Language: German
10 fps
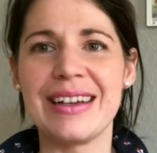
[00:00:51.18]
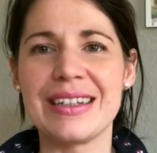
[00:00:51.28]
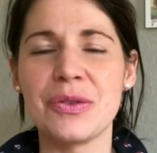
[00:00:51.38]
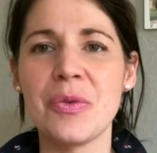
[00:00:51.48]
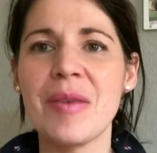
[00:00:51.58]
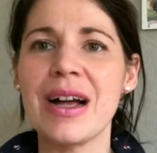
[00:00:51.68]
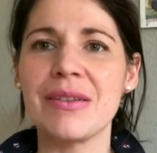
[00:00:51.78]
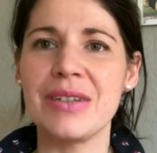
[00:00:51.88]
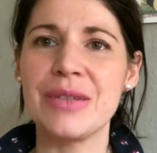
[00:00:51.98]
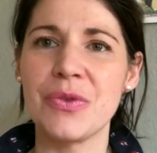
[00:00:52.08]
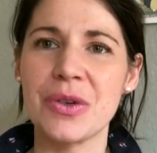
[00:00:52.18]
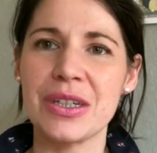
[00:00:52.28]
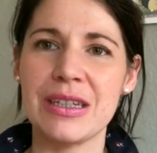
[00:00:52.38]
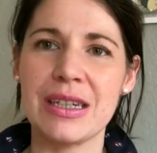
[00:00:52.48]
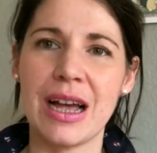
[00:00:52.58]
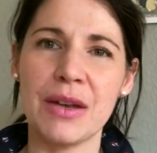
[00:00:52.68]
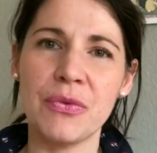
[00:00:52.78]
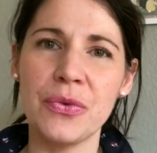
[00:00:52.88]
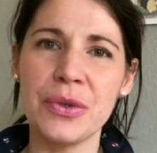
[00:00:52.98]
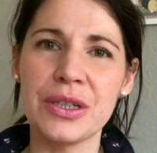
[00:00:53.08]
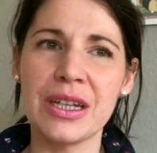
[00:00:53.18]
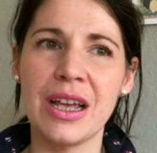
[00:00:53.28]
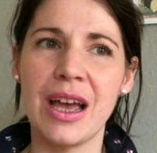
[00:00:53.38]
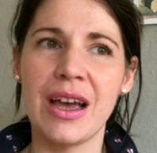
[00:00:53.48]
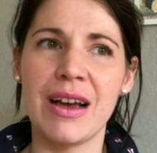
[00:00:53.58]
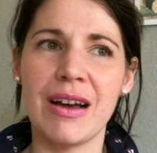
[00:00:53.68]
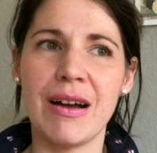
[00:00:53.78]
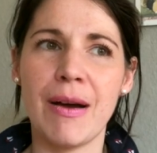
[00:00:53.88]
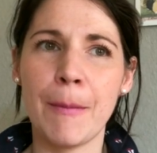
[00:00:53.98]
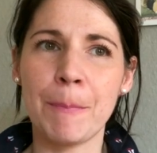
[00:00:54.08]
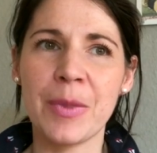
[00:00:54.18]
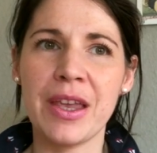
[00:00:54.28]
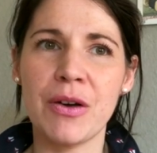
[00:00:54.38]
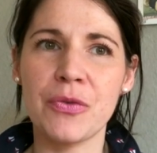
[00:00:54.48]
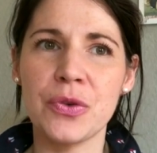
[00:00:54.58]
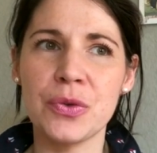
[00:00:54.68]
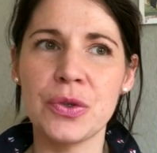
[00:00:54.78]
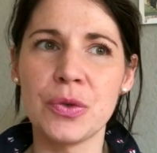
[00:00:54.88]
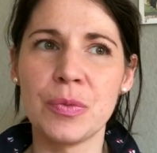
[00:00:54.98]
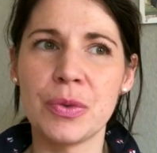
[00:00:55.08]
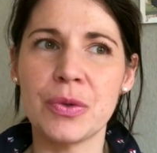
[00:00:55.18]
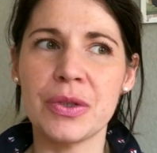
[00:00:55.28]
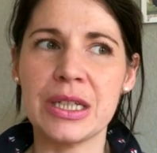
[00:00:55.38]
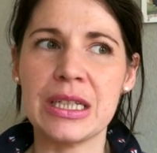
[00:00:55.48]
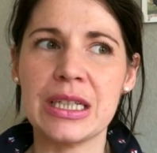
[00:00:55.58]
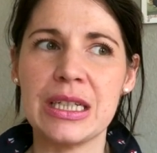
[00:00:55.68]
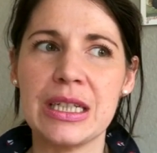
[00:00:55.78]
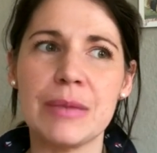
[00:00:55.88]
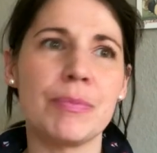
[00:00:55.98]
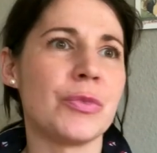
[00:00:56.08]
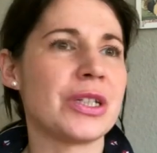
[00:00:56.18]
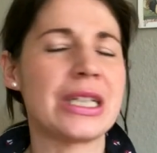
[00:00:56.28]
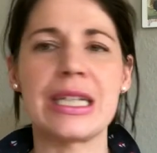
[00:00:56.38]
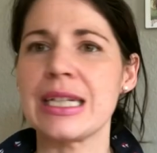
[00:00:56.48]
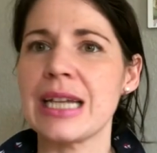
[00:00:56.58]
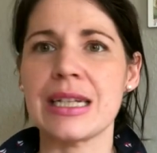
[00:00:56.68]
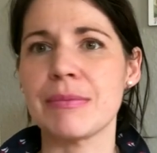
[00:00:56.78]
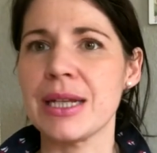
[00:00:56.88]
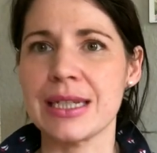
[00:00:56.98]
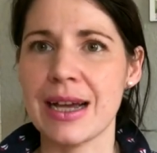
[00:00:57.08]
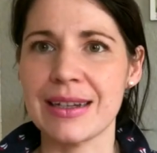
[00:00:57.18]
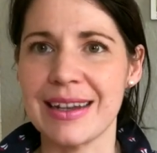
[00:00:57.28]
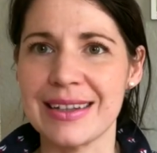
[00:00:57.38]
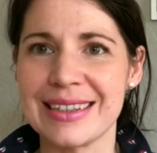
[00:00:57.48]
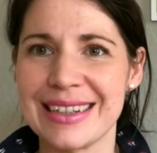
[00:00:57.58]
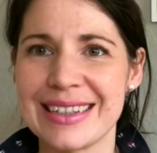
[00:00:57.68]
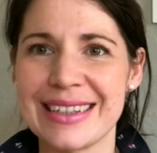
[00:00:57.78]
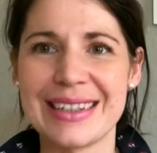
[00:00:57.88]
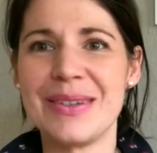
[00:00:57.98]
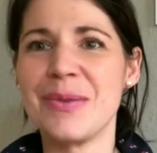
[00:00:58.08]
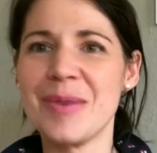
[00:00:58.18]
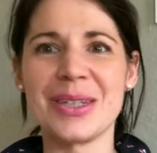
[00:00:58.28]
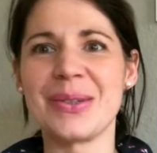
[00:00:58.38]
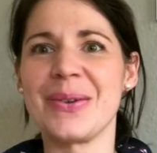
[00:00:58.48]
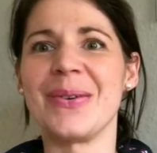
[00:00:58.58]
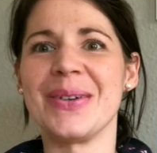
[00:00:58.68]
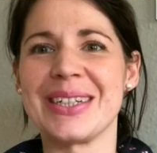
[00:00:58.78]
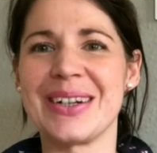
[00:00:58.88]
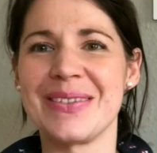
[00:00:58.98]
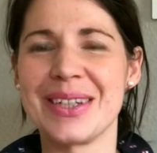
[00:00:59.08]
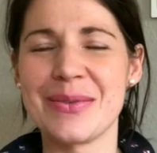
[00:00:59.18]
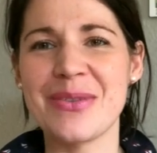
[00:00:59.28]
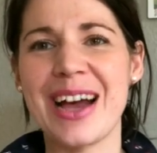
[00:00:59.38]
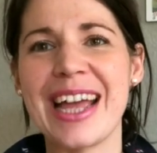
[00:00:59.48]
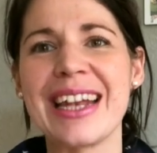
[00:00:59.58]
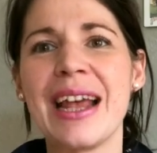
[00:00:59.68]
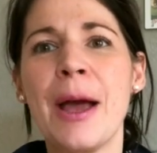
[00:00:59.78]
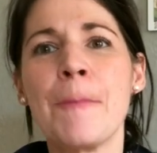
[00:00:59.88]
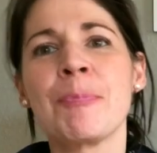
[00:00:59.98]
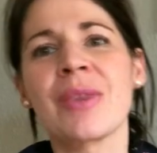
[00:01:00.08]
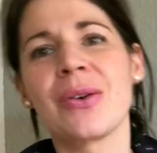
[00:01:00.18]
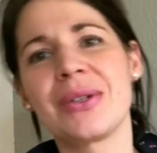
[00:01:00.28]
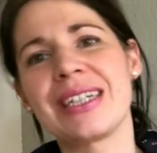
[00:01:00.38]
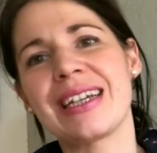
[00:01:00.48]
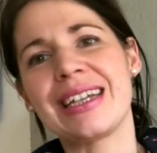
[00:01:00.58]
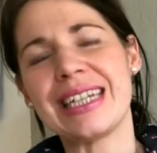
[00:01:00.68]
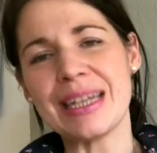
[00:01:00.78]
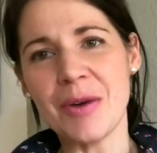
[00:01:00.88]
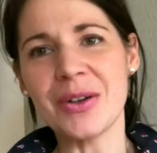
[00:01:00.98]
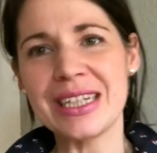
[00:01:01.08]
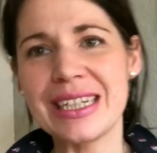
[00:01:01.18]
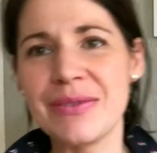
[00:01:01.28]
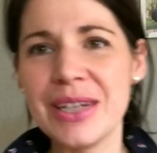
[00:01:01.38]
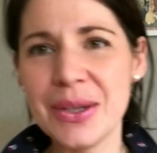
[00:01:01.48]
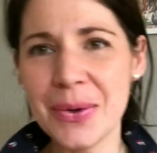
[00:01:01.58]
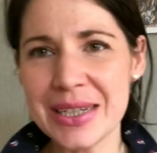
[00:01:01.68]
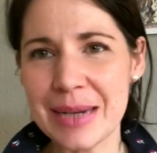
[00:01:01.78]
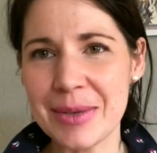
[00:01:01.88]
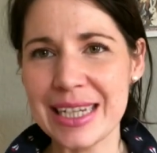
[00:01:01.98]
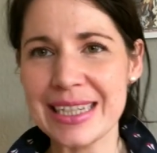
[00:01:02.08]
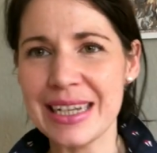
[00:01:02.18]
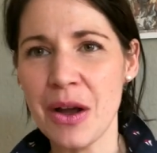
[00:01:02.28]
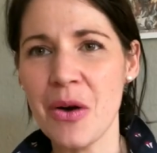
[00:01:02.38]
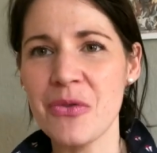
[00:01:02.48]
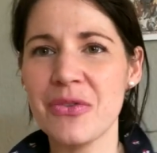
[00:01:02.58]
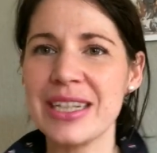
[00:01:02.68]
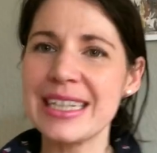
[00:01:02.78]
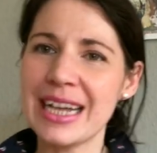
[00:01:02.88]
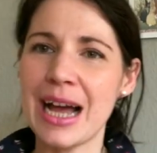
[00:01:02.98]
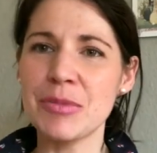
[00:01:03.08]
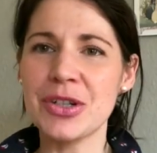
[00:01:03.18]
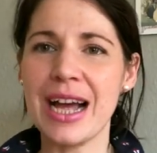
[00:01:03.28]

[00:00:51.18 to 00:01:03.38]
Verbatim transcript: es so machen, wie es wirklich sich anfühlt ähm, hier auf YouTube und ich musste das erstmal sacken lassen. Das ist eine Nummer zu groß irgendwie so für einen. Und äh, deshalb auch dieses Video. Ich habe gestern auf Instagram schon